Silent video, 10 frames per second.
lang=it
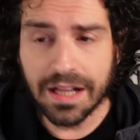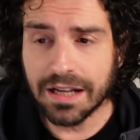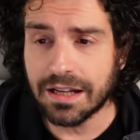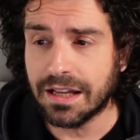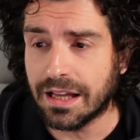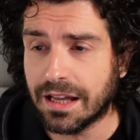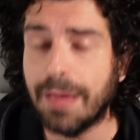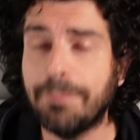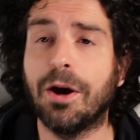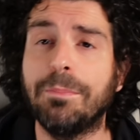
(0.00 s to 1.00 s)
Uh,
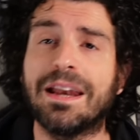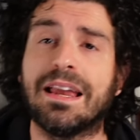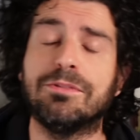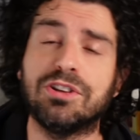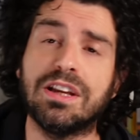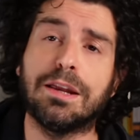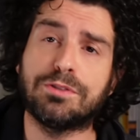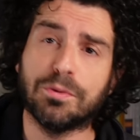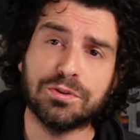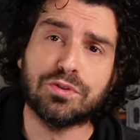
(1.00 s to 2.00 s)
e poi parliamo di
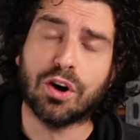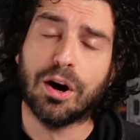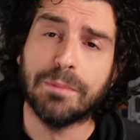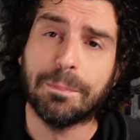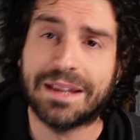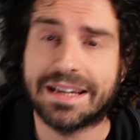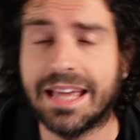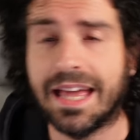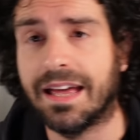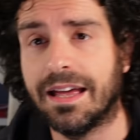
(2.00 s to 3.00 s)
crypto.com
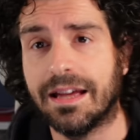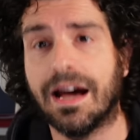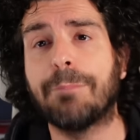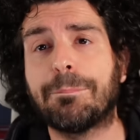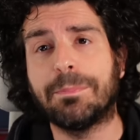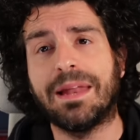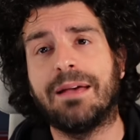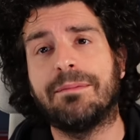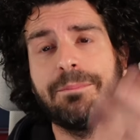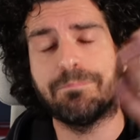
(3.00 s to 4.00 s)
perché eh, ha
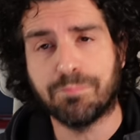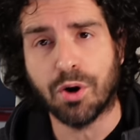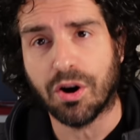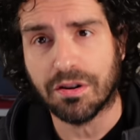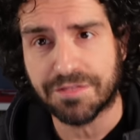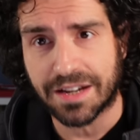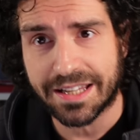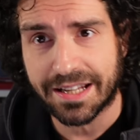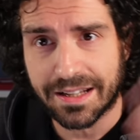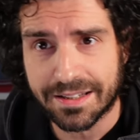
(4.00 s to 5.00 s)
problemi, può
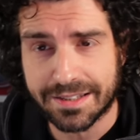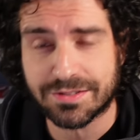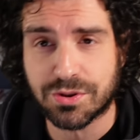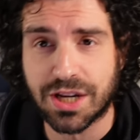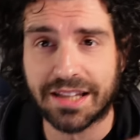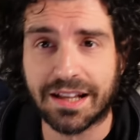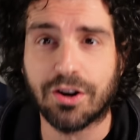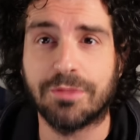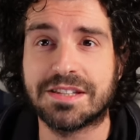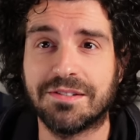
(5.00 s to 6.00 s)
fallire, che succede,
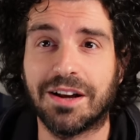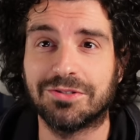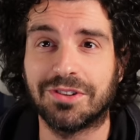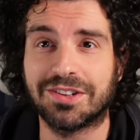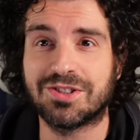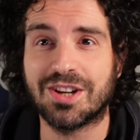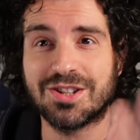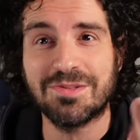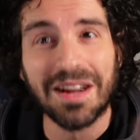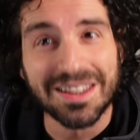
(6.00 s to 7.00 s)
come si valuta un
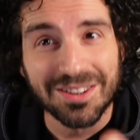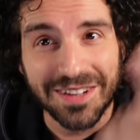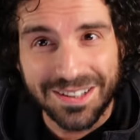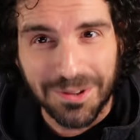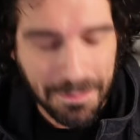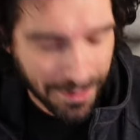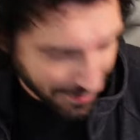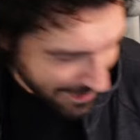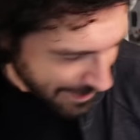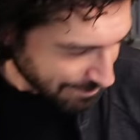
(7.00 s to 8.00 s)
exchange, ma indovinate un
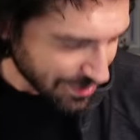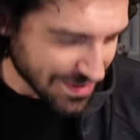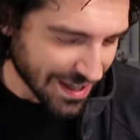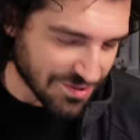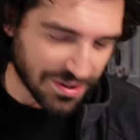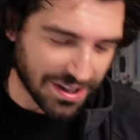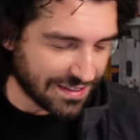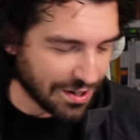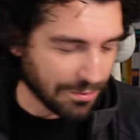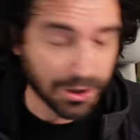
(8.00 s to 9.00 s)
po', nello stesso
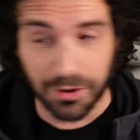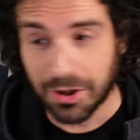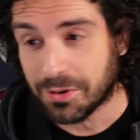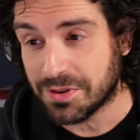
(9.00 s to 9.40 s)
identico modo in cui si